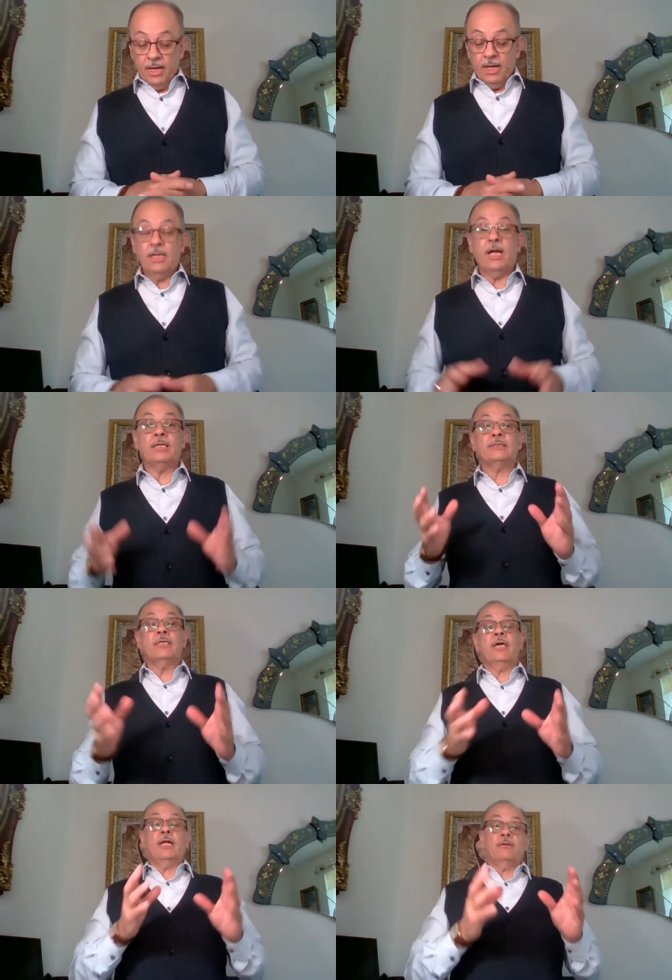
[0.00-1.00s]
él
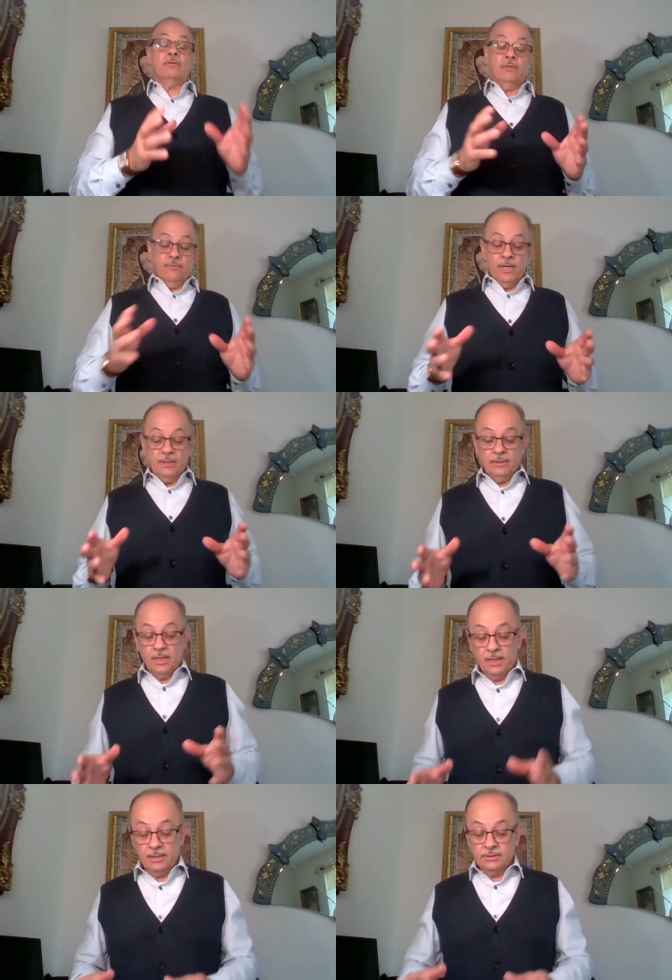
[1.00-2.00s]
hace algo
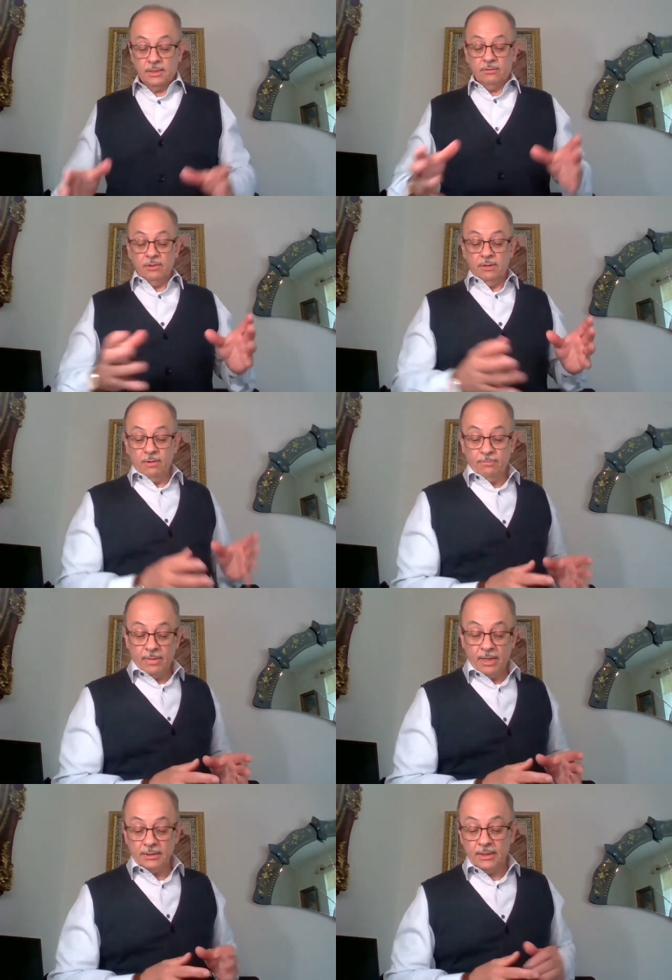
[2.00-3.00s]
diferente, él se lo lleva
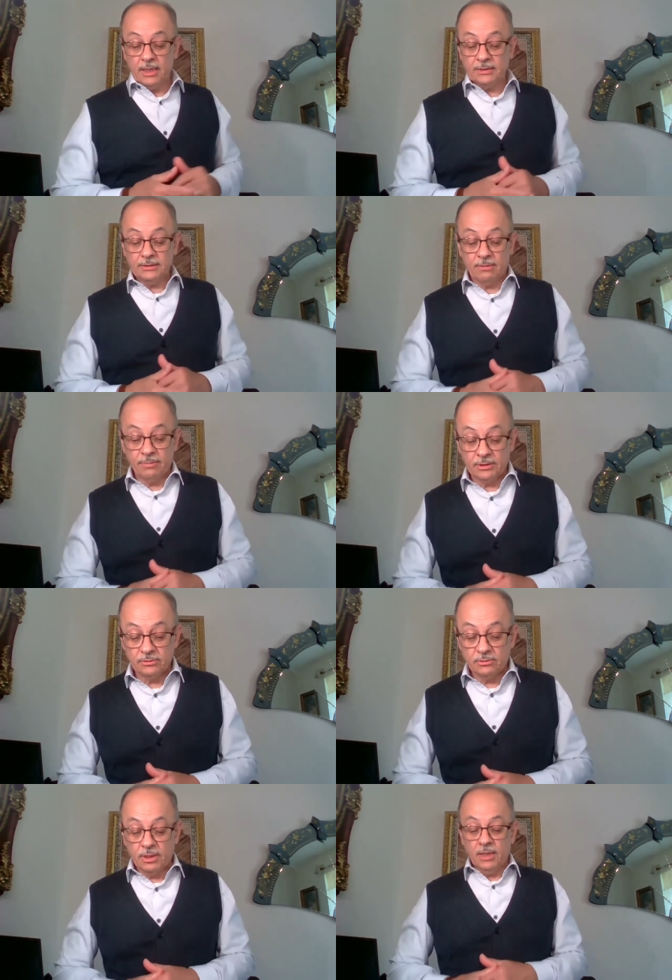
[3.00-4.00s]
aparte a esta
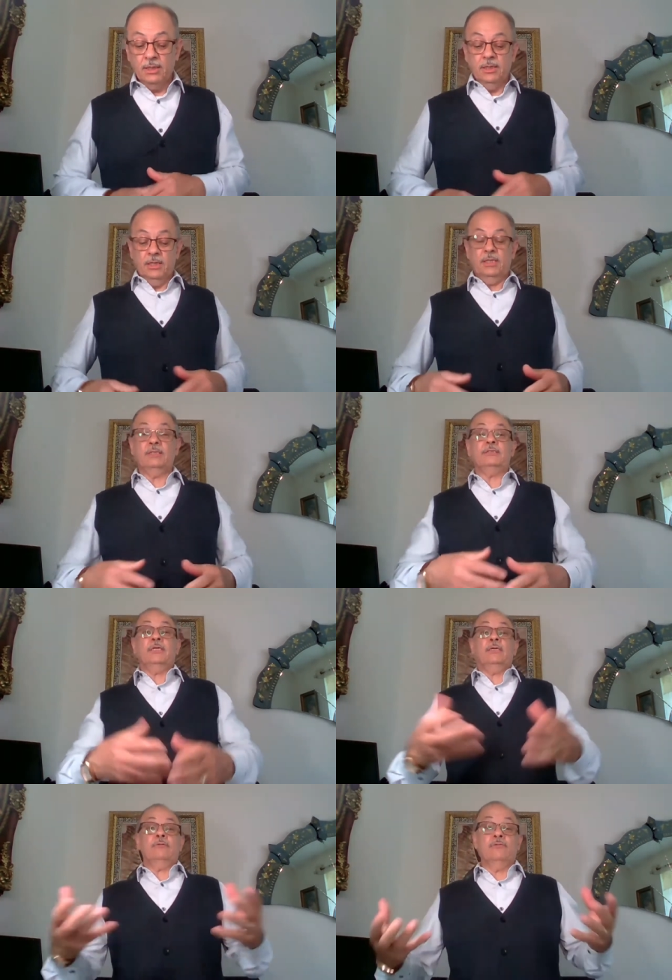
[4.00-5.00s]
persona,
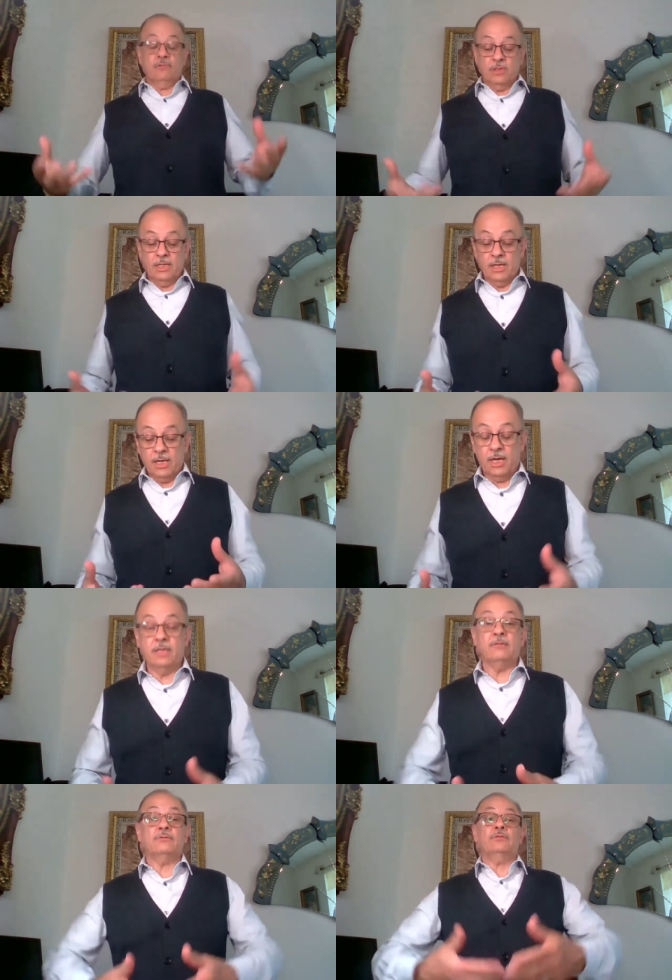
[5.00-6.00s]
este, no quiere que
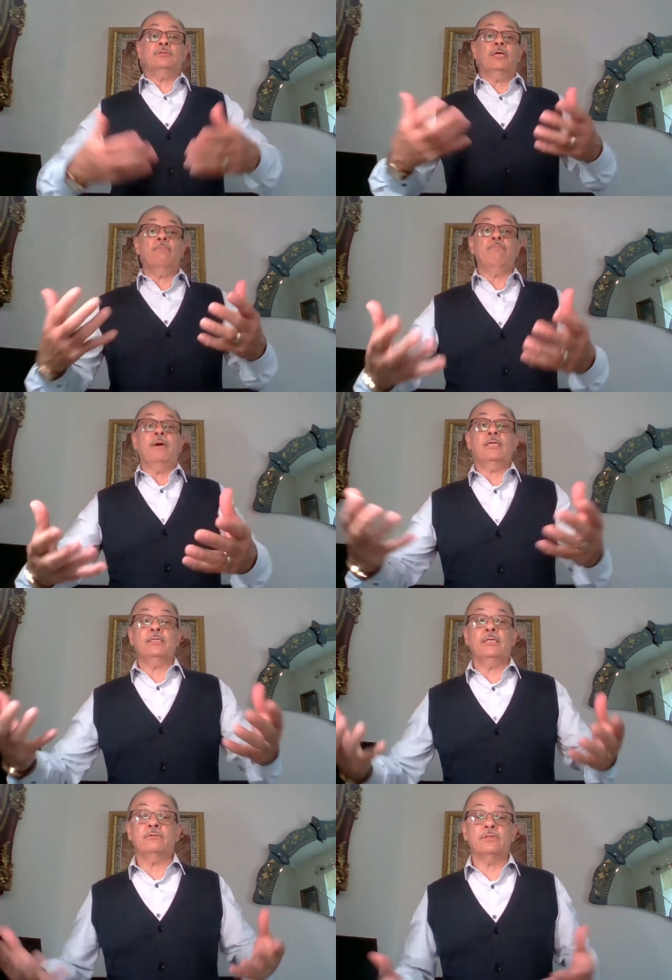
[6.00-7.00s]
ellos sean
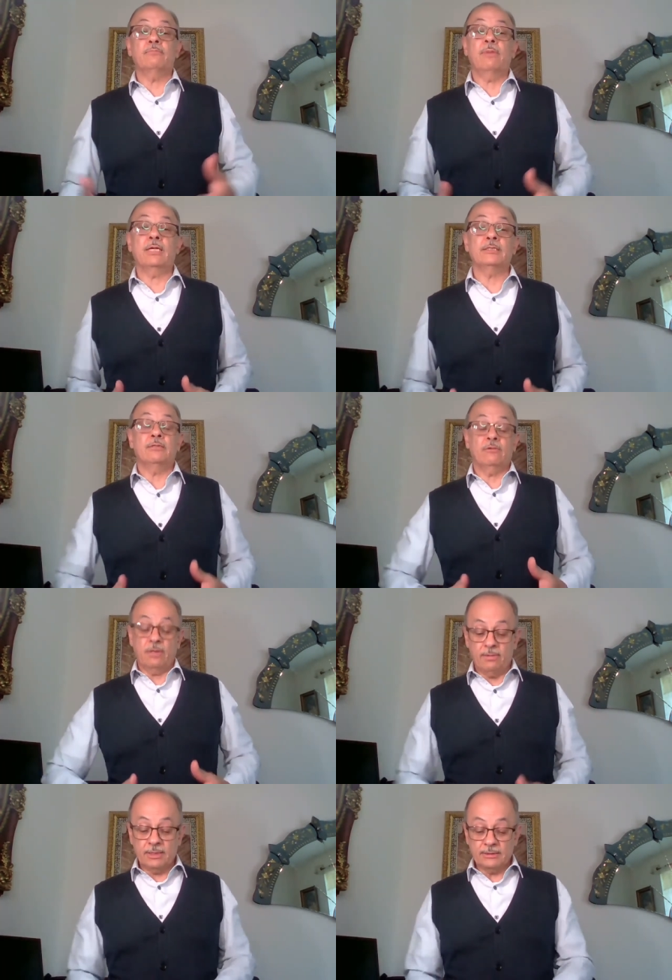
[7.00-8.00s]
parte, los demás, de lo
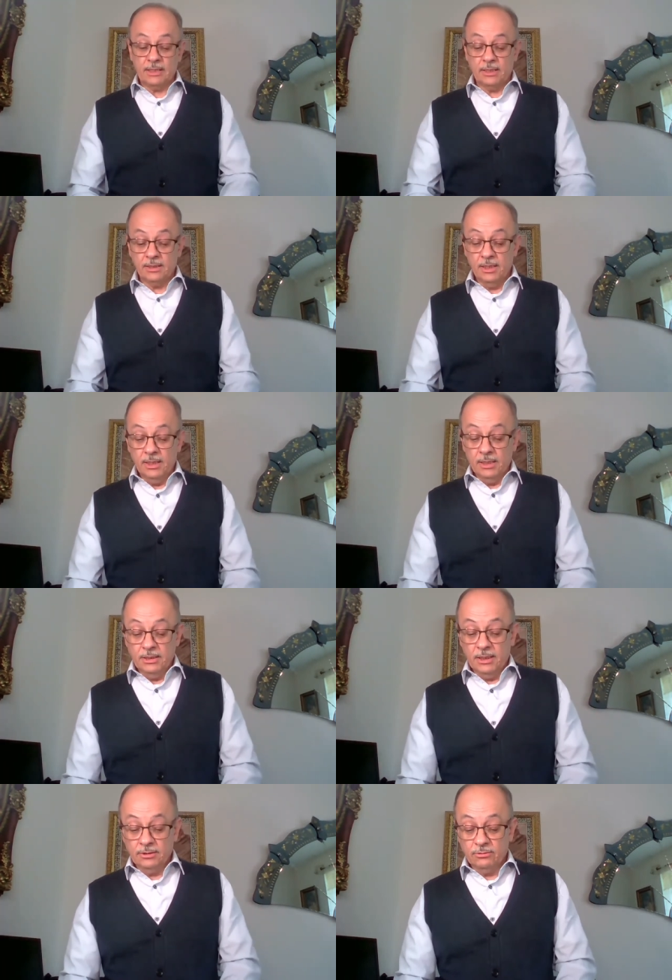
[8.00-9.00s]
que va a hacer,
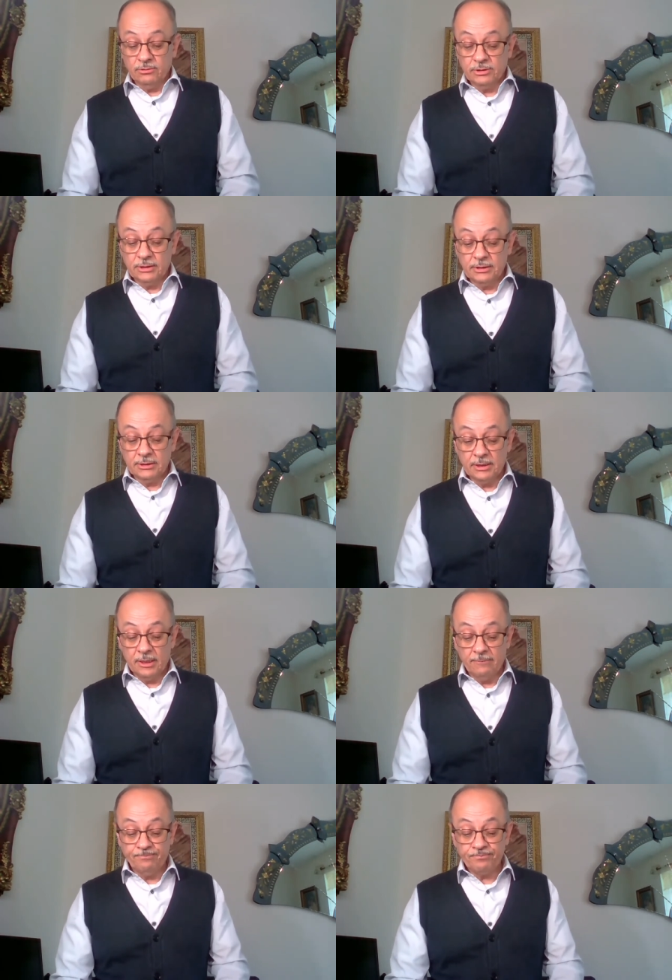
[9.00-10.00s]
y entonces,
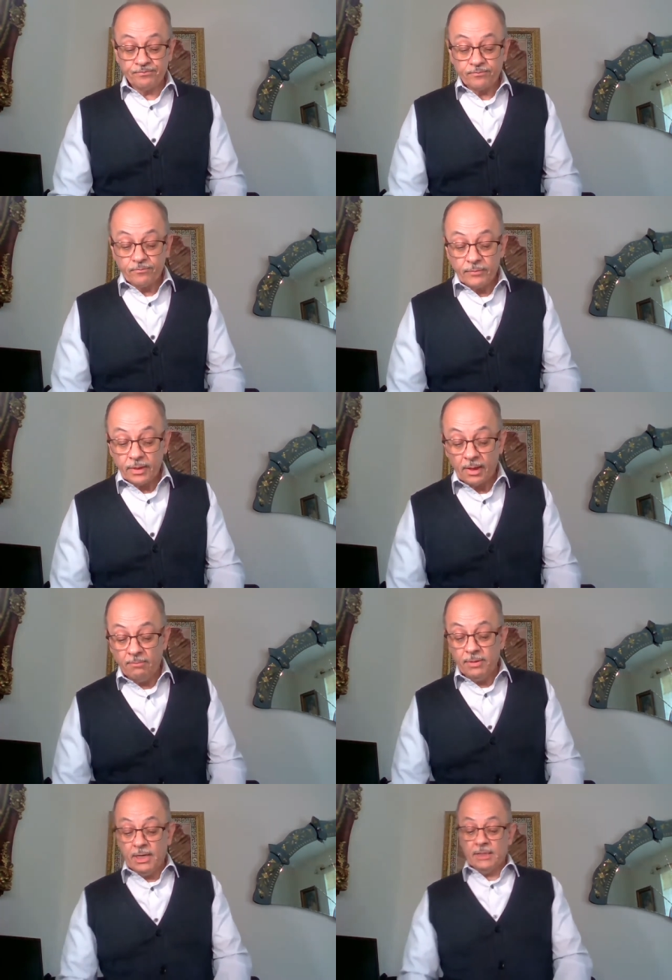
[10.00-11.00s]
este,
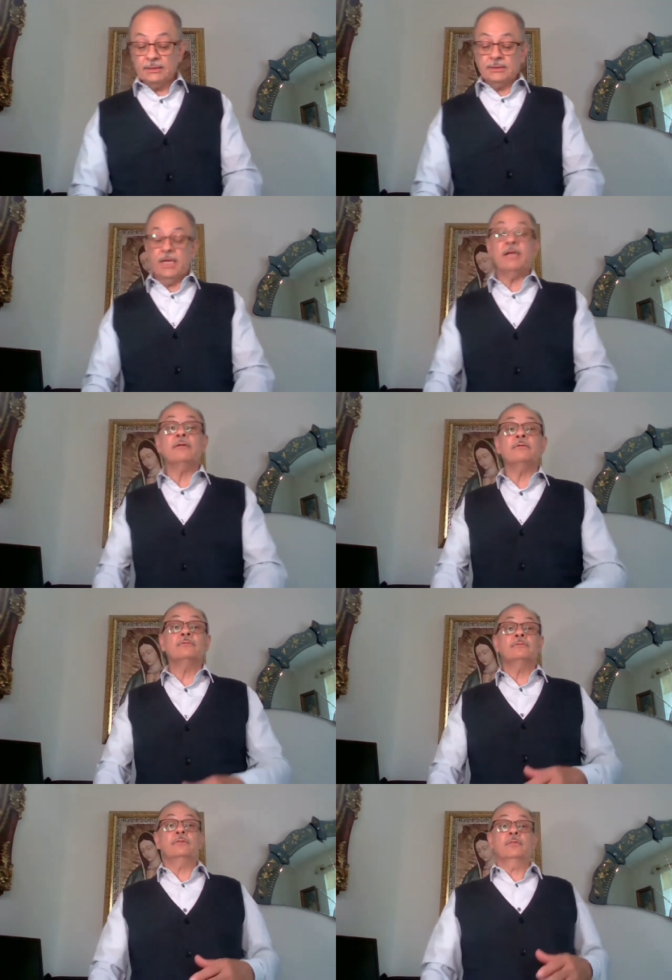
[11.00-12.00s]
mira al cielo,